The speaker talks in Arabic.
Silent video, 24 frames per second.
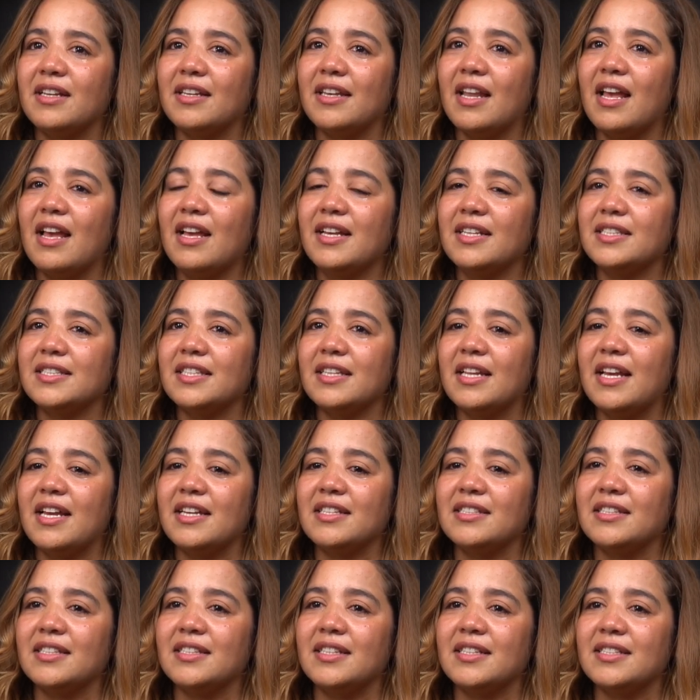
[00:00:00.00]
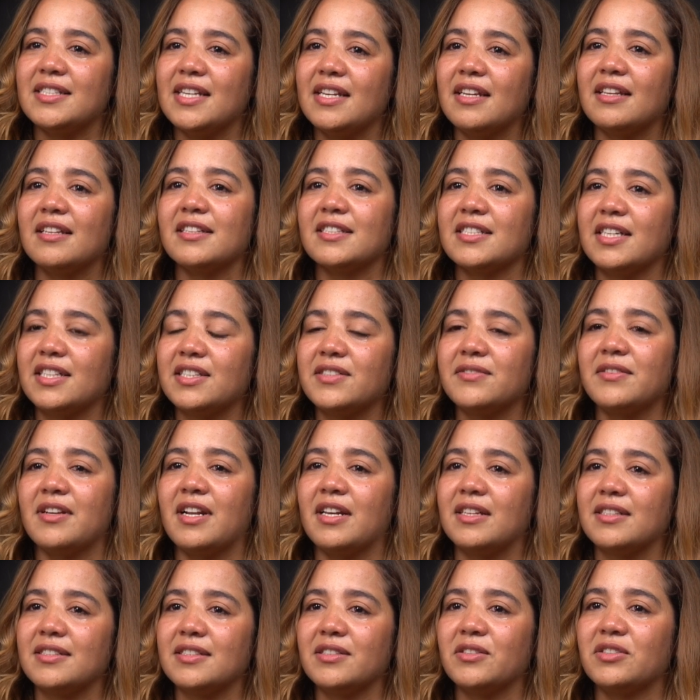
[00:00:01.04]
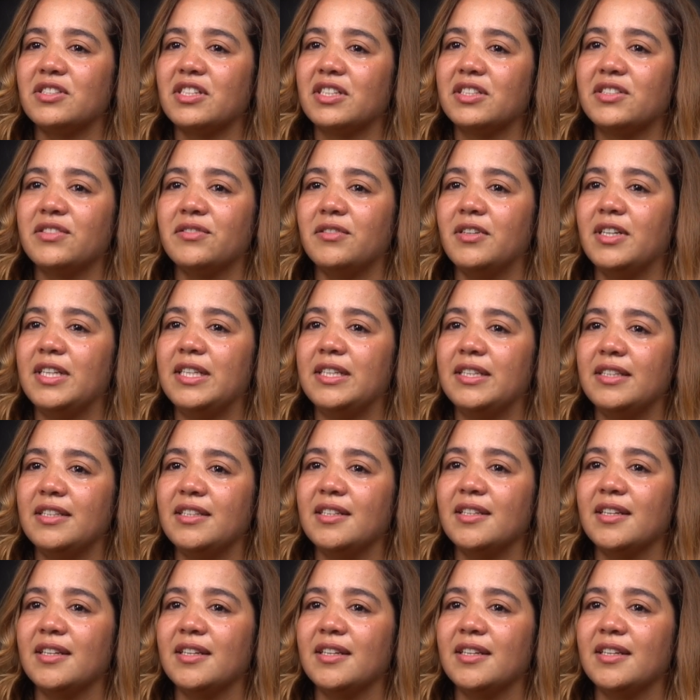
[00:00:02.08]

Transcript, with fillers: ان احسن حاجه درتها هي نثقت في راسي ثقت والدي